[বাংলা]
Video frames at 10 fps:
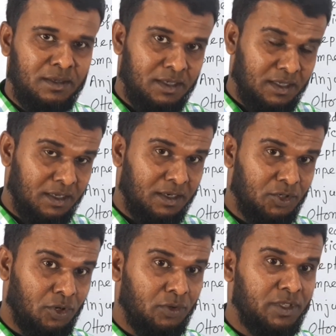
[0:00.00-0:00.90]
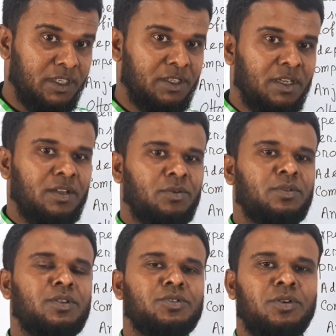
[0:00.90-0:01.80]
যাতে করে সহজেই
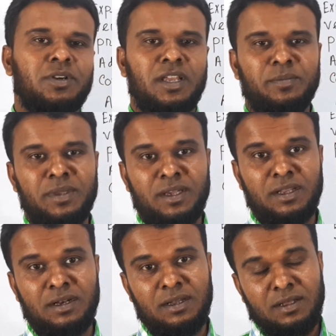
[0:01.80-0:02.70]
উইদিন শর্ট টাইমে আর